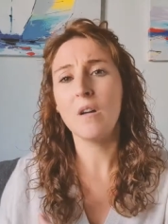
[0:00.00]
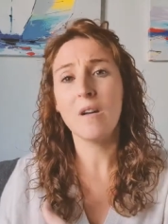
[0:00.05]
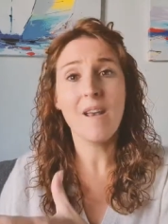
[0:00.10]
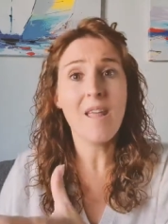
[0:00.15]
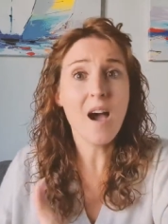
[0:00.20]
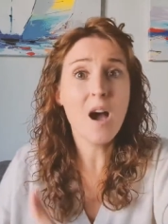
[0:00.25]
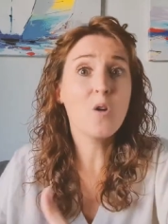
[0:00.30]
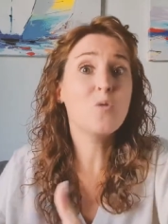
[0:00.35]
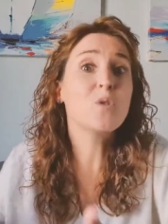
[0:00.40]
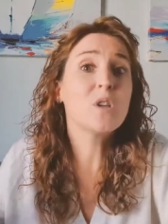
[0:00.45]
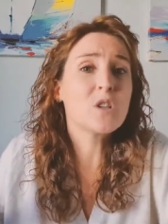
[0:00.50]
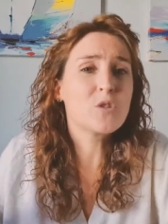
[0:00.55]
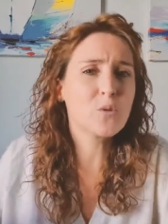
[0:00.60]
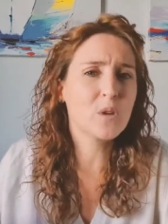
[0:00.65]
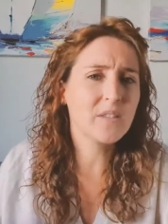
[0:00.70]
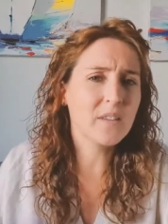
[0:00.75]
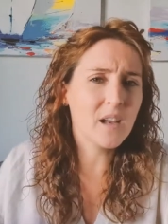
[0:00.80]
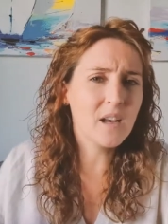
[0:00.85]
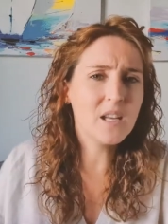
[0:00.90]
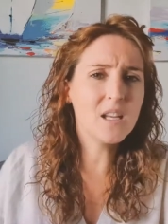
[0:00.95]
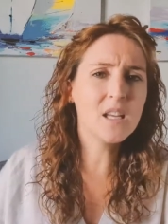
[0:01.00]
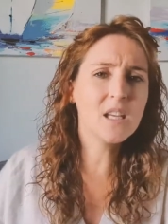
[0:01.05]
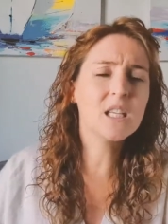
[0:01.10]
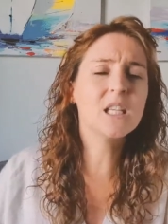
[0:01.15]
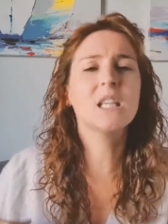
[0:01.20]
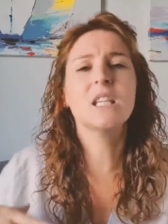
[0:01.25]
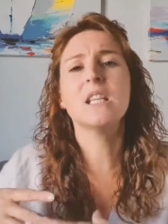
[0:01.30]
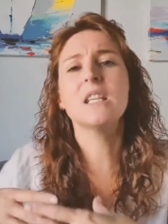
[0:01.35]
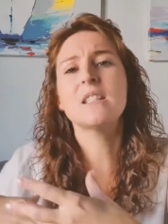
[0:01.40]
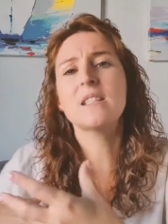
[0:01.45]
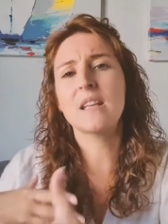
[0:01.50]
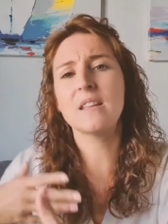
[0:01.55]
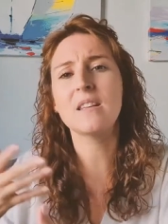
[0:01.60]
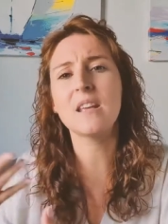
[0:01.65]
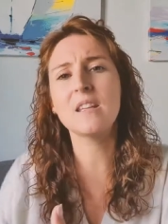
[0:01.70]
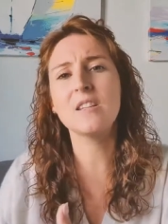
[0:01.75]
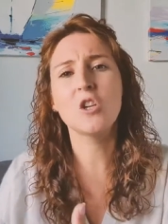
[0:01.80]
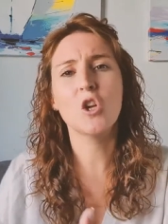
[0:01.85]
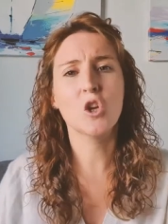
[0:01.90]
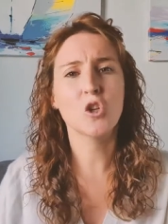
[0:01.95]
euh, là où ils souhaitent aller, qu'ils
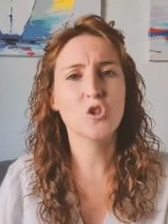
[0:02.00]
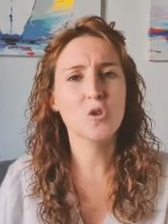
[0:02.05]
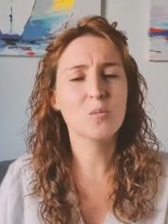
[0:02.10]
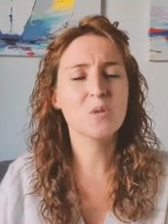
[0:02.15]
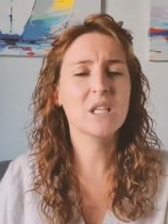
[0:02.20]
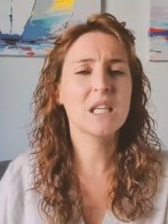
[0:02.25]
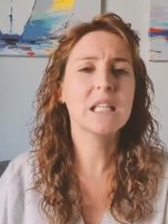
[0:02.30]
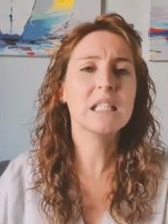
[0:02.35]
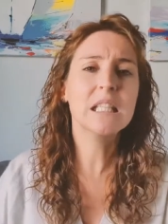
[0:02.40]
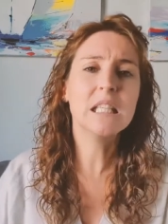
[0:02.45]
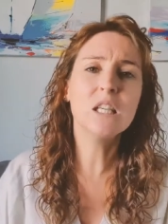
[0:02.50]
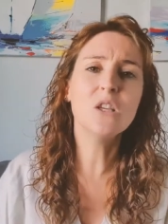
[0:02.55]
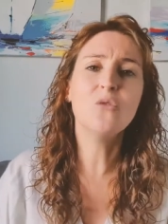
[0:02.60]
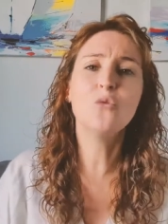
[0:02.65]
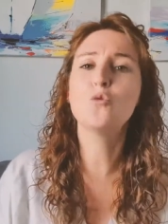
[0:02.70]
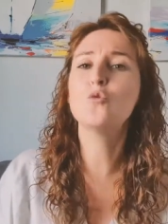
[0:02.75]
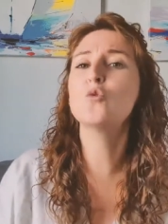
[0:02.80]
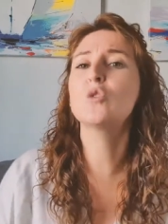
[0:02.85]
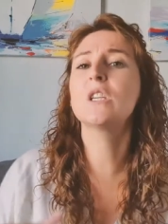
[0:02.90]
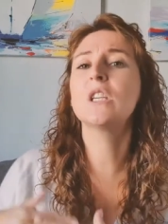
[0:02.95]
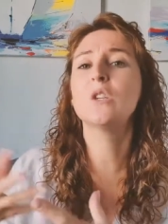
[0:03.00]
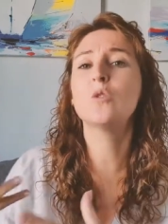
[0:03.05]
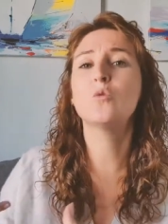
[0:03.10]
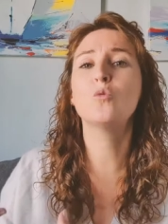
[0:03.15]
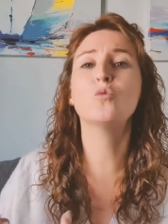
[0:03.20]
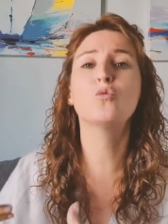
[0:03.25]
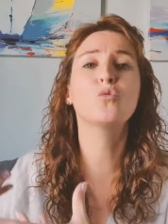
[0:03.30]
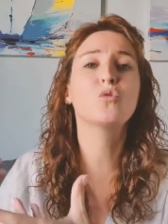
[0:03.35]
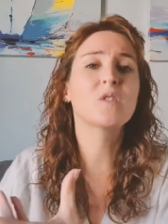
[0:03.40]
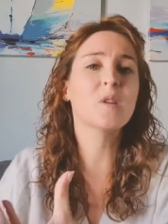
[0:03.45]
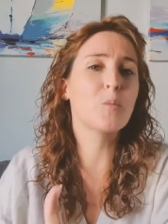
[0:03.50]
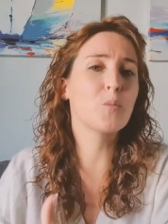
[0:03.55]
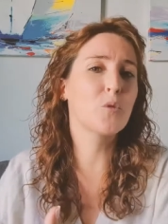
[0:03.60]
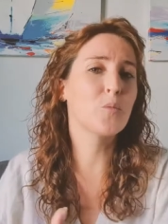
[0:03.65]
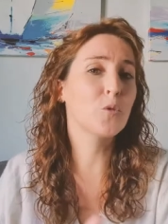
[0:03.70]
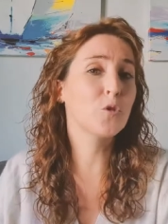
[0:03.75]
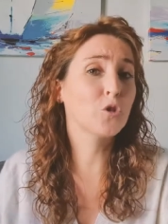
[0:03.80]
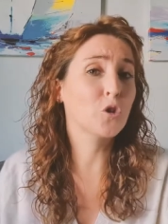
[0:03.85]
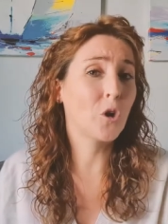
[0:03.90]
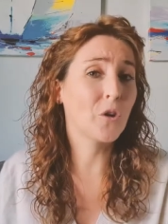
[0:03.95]
atteignent leurs objectifs ou qui ont tout
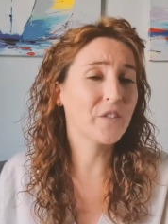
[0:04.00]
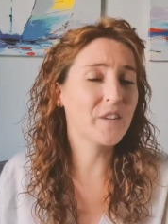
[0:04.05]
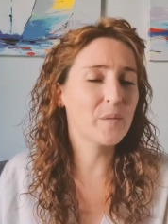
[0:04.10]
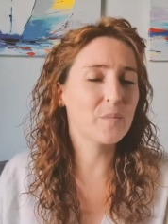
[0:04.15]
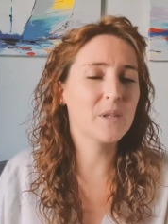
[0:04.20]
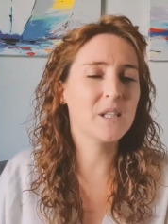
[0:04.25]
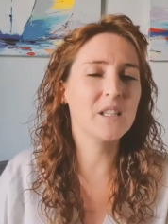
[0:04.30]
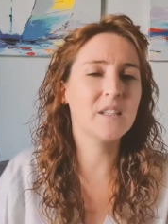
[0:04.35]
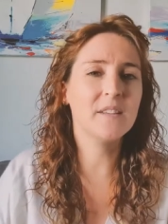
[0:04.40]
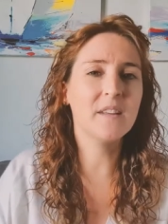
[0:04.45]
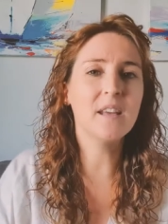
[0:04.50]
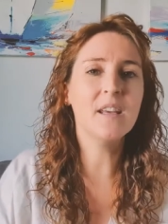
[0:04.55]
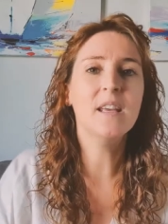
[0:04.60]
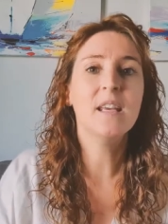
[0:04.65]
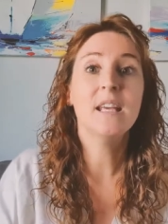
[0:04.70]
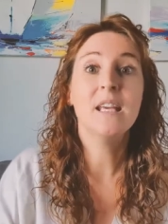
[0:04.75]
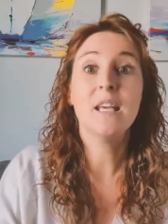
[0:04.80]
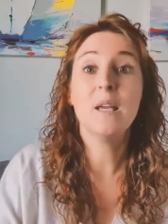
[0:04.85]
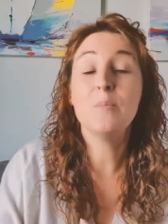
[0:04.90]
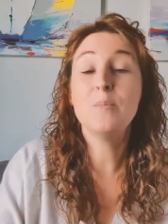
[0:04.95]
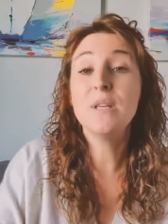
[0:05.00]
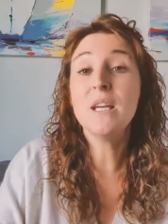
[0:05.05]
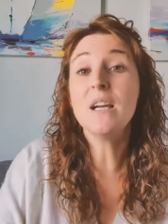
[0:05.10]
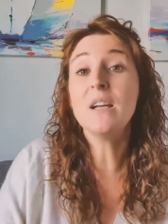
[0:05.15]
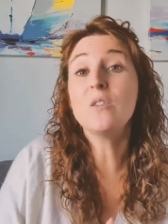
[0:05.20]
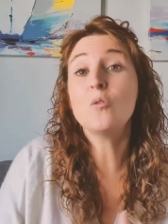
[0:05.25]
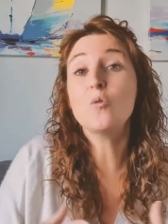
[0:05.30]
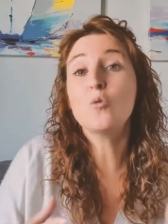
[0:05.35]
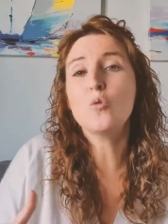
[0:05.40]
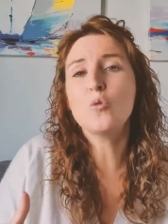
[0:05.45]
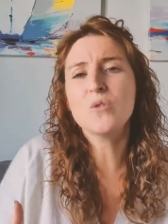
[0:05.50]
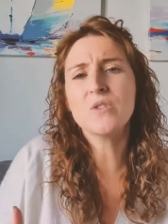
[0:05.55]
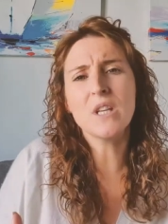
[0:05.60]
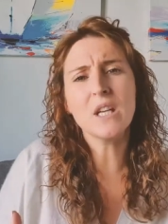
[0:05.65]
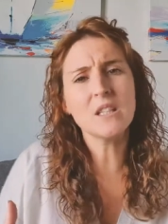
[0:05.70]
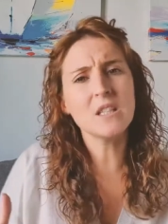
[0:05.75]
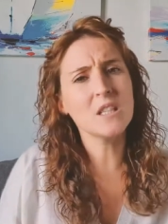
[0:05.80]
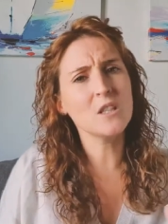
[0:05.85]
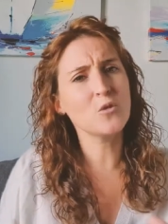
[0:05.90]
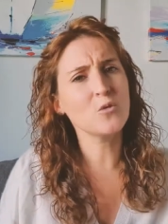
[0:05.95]
simplement une rentabilité, eh bien, on
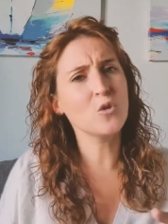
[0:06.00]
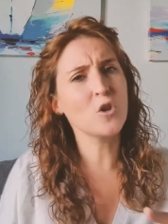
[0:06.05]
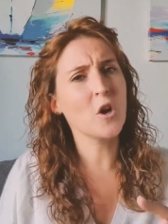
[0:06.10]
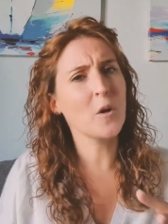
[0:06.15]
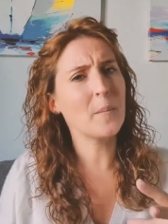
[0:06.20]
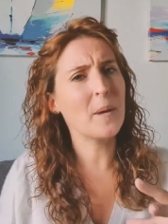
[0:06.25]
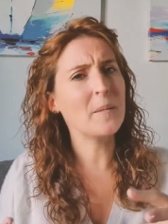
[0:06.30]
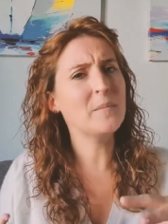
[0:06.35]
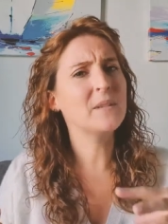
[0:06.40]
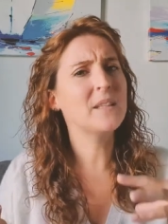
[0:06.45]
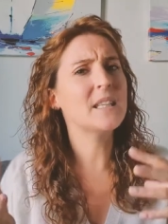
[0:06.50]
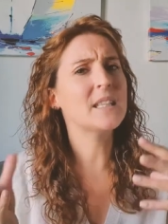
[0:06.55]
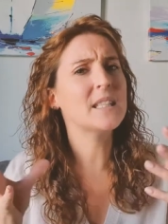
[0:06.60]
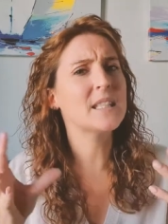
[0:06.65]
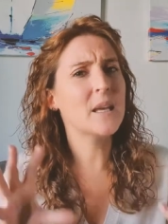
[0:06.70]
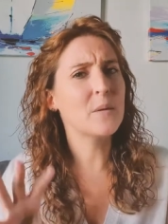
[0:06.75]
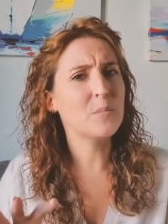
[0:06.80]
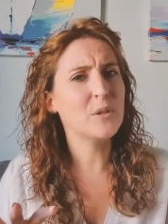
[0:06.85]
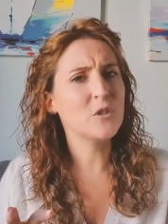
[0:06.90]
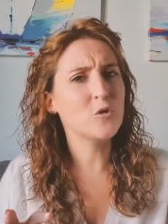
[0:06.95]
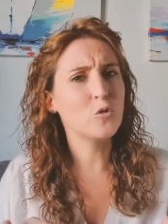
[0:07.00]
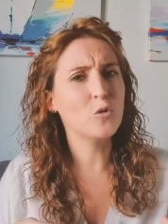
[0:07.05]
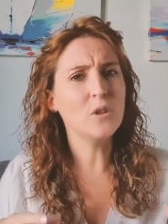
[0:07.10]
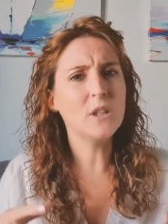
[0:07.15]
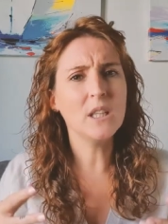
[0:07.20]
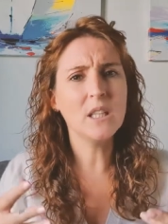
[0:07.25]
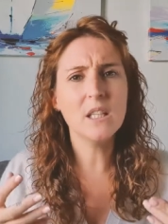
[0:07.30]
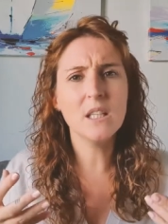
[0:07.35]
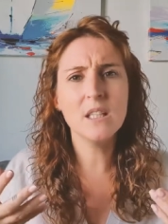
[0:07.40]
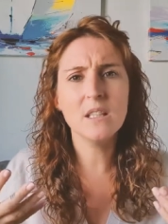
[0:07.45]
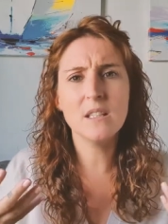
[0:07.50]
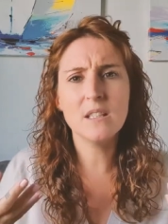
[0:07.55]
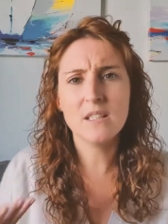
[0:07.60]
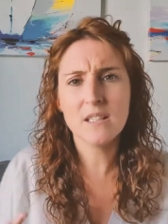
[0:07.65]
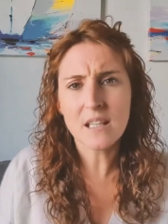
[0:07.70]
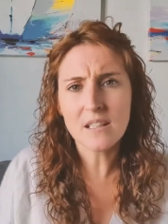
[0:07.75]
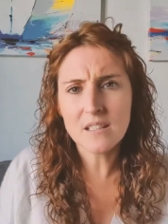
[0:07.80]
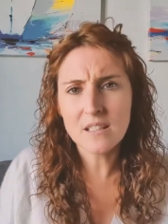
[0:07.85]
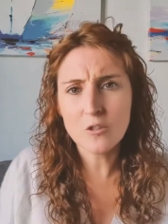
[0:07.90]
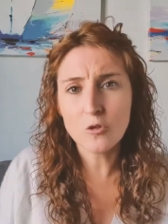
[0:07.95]
constate qu'ils ont quand même des habitudes et
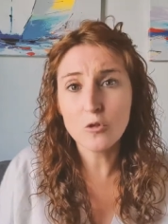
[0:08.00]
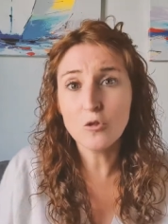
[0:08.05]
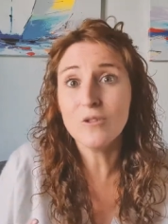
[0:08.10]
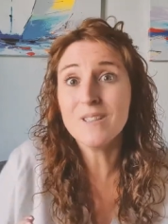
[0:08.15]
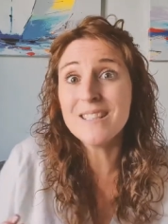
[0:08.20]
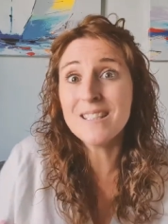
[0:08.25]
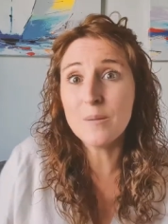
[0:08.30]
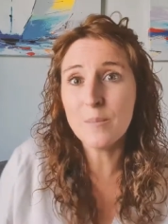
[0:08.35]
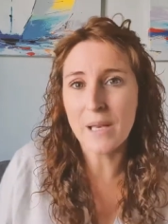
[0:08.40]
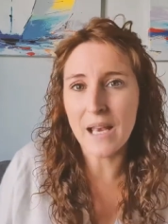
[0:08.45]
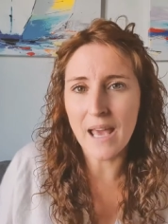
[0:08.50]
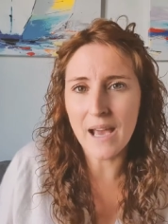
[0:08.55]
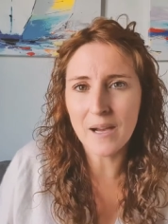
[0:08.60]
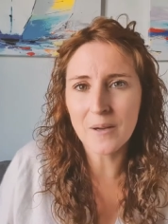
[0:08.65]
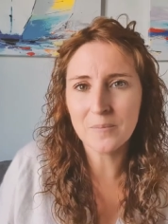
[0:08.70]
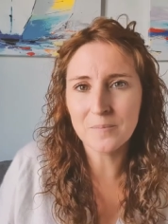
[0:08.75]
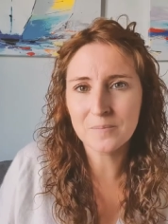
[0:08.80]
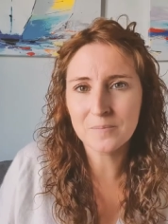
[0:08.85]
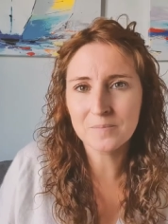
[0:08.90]
des attitudes similaires.